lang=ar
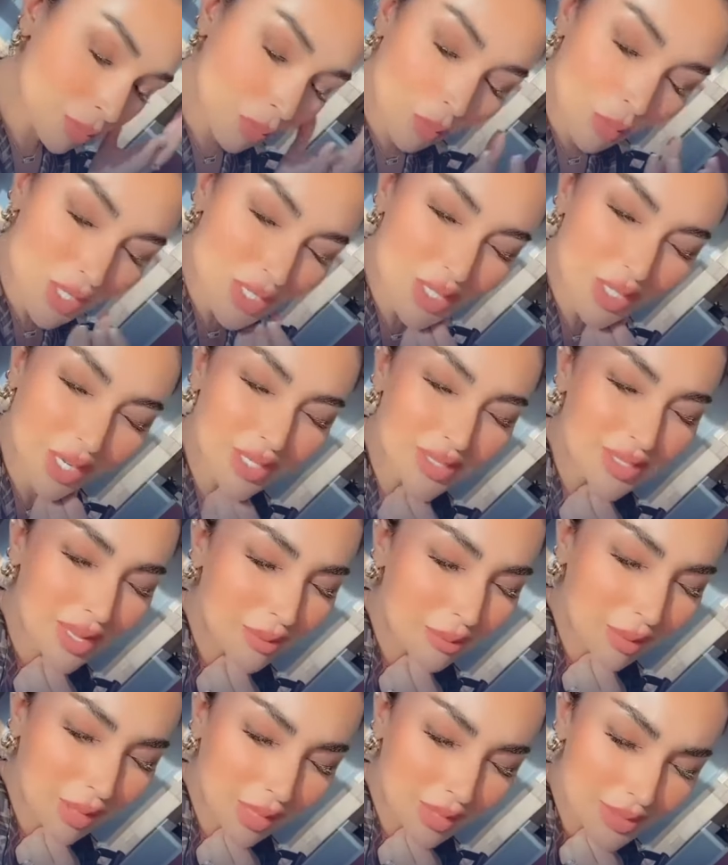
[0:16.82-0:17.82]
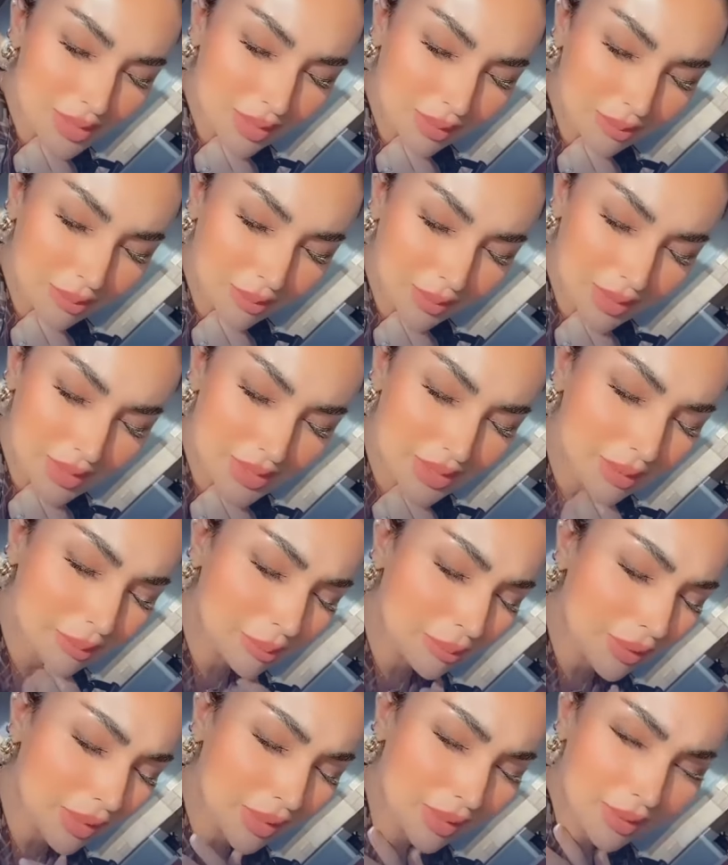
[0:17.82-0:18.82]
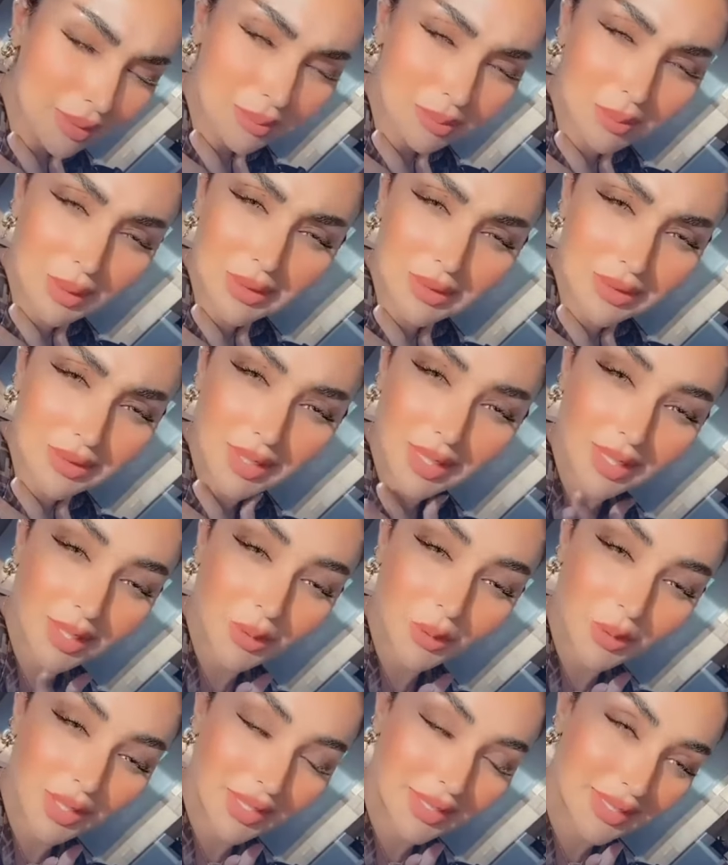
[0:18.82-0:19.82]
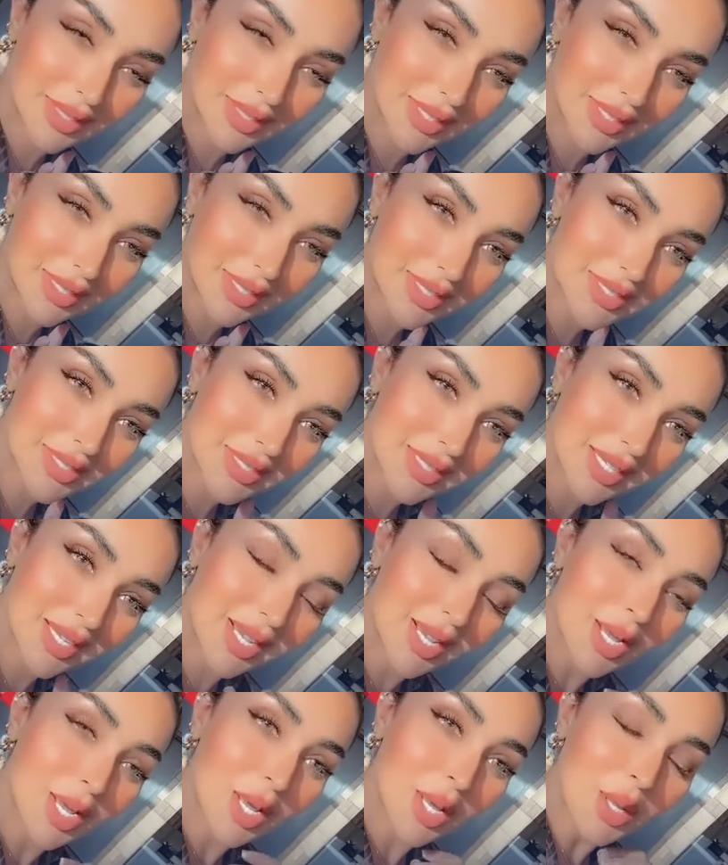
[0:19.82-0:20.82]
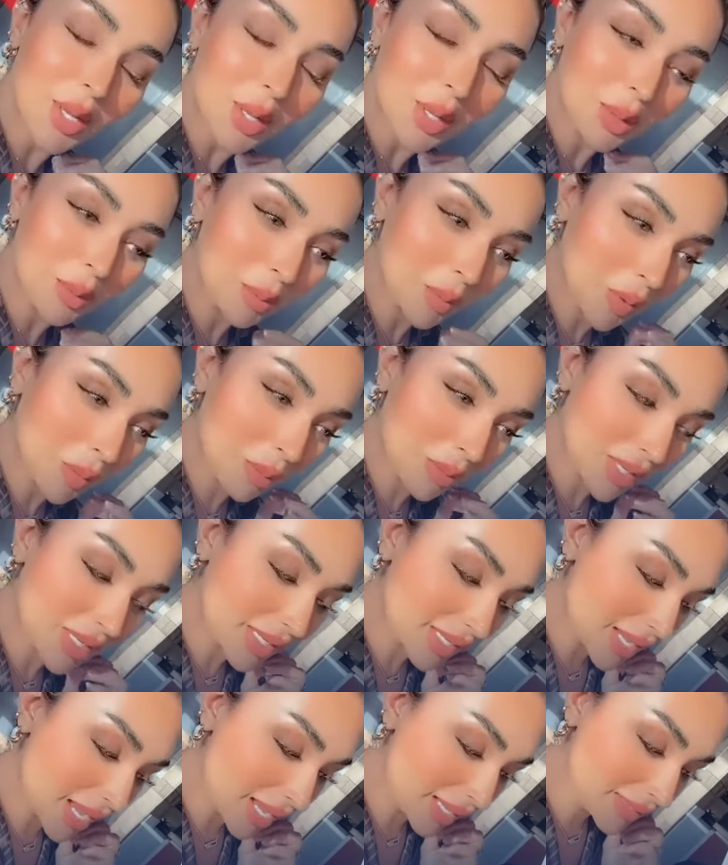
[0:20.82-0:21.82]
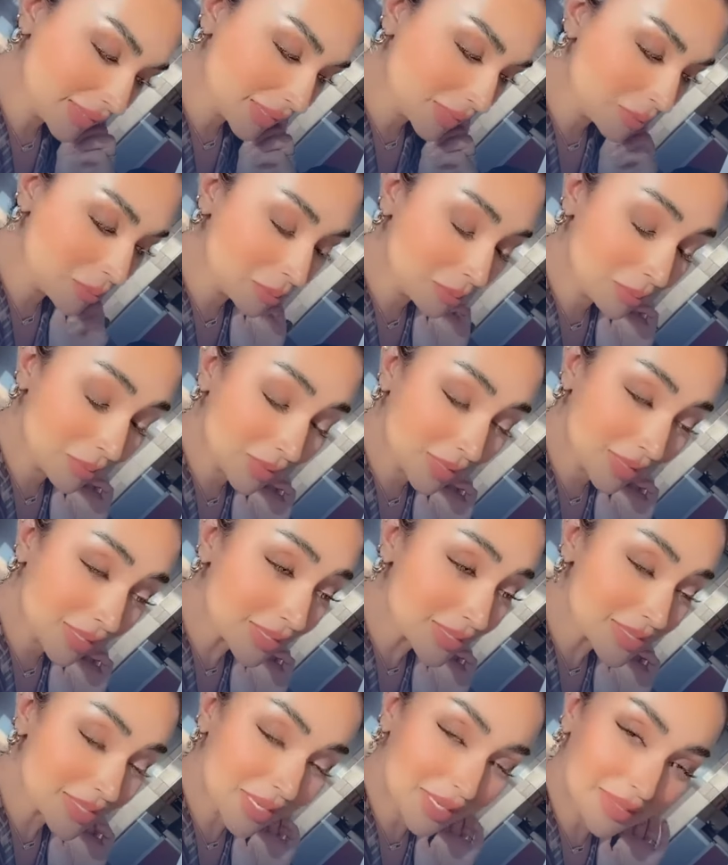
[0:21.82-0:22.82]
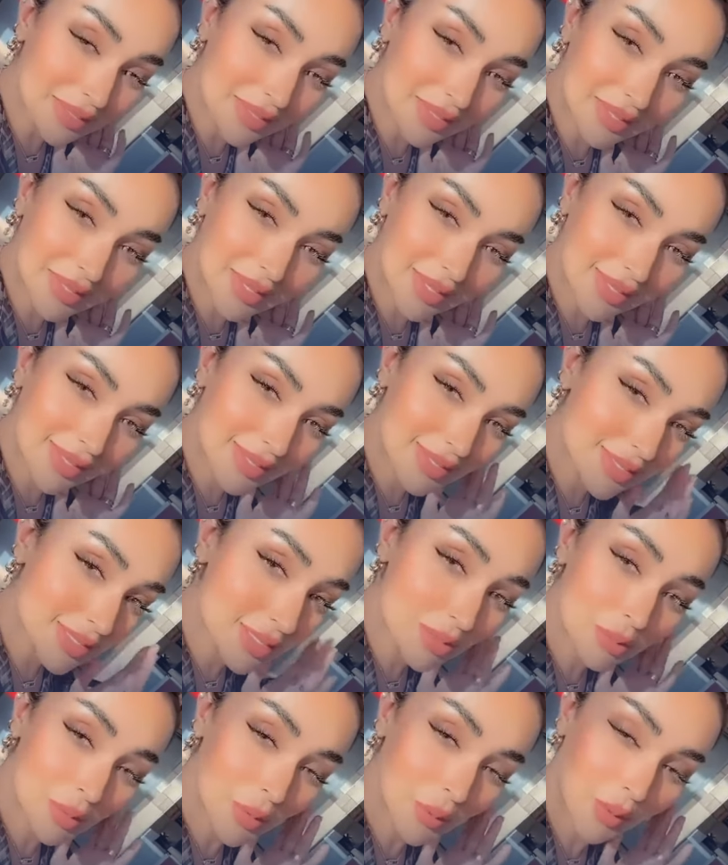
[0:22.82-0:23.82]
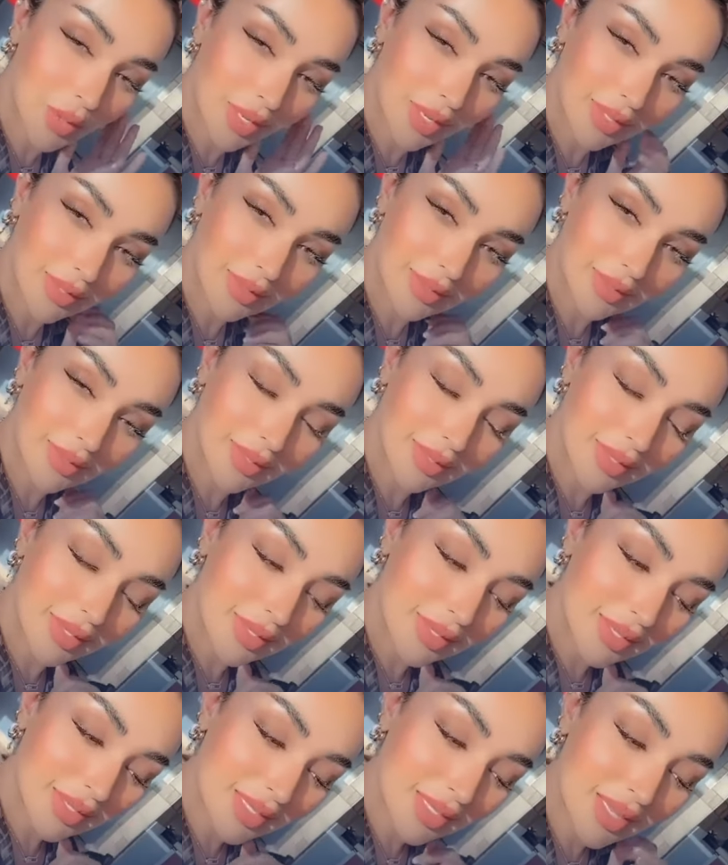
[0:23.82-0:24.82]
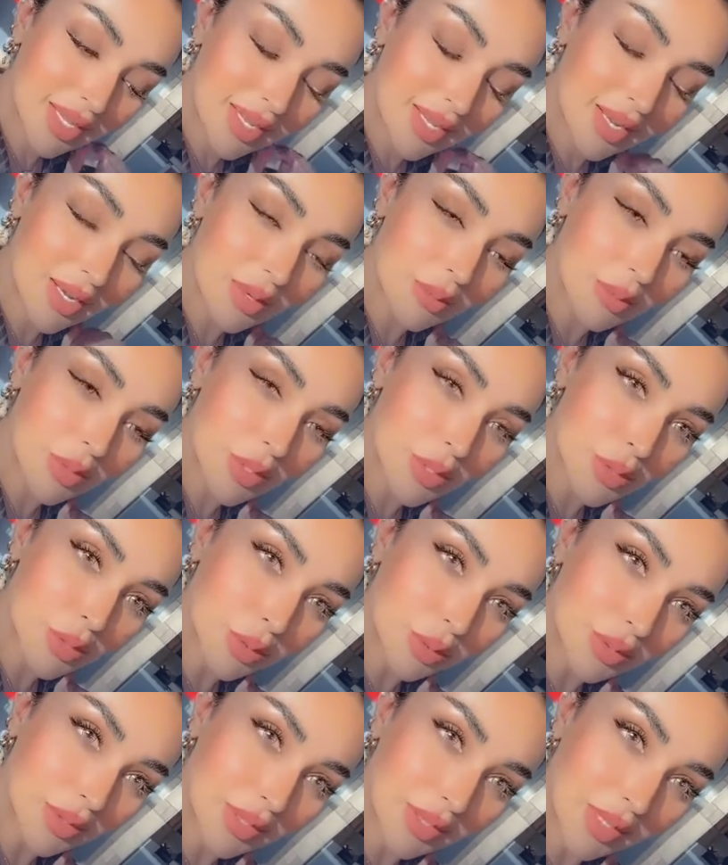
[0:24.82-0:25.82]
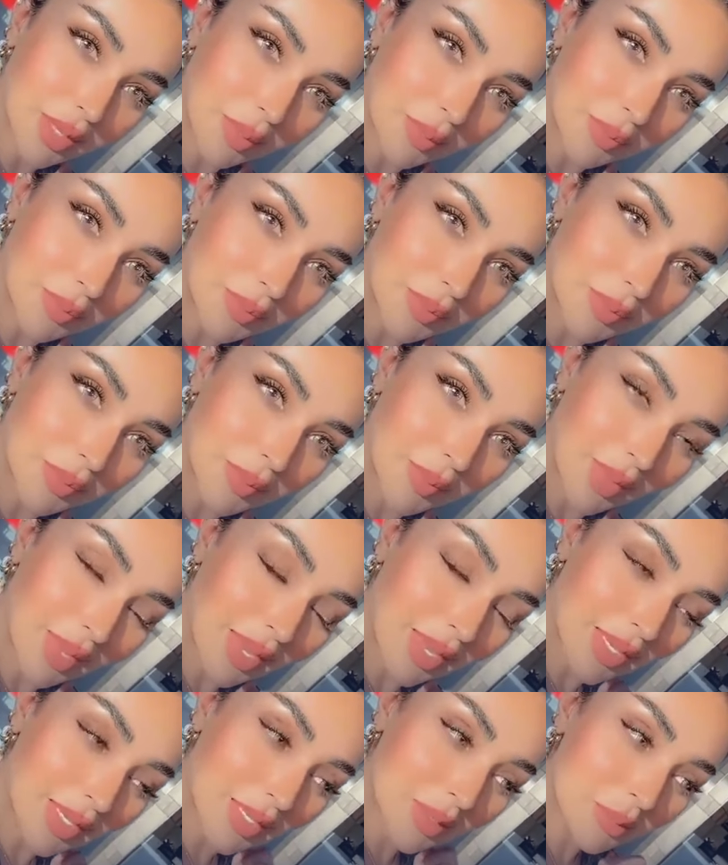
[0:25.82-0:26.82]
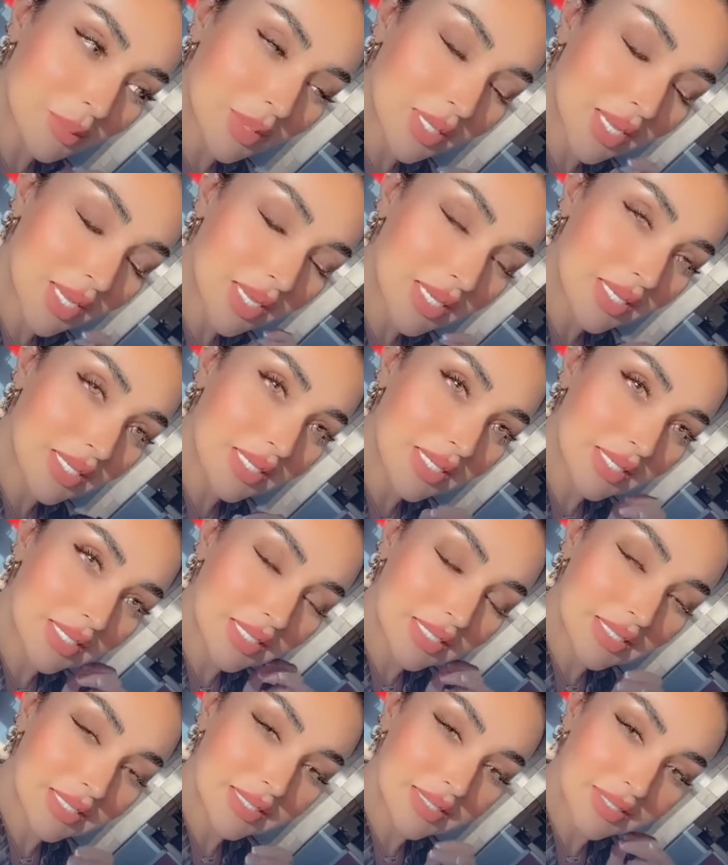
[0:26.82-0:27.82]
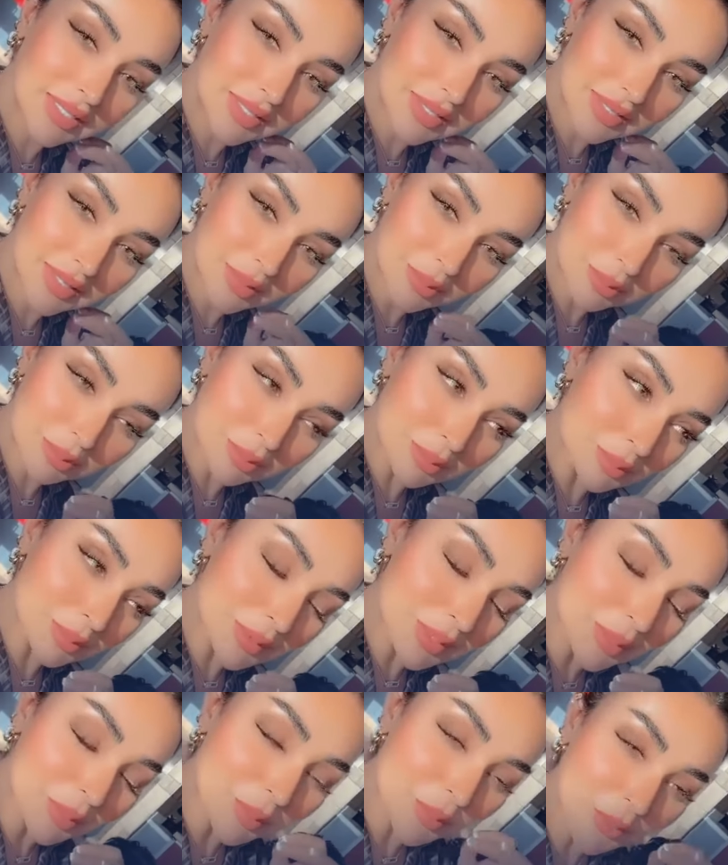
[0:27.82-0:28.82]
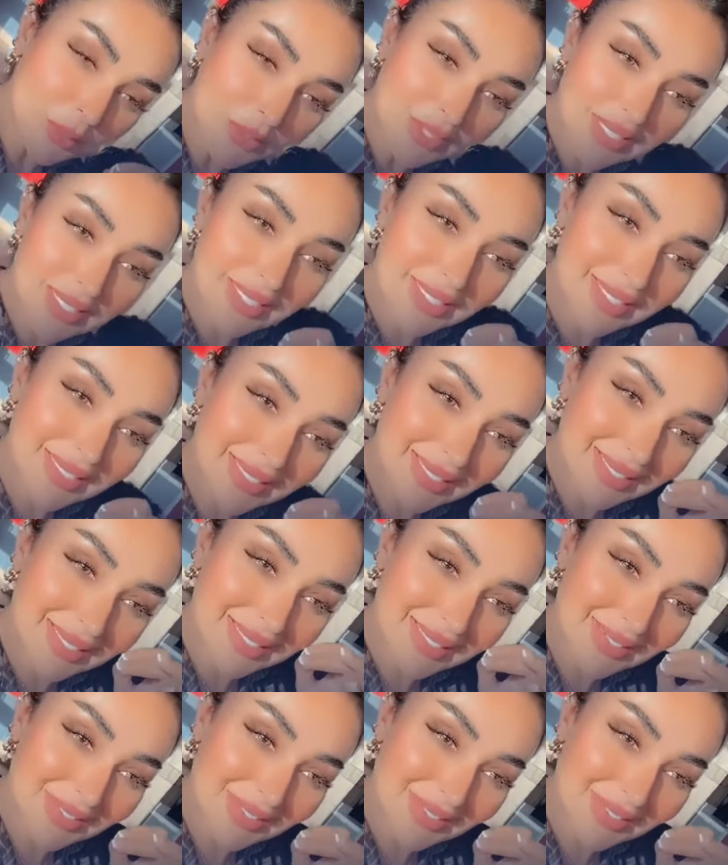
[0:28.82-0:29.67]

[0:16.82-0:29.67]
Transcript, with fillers: هو وجهه سمح سمح سمح ما تتخيلون قد إيش المهم أنا قاعدة قام سألني قال لي أنت من وين؟ قلت له أنا من السعودية يوم قال لي أنت تملكين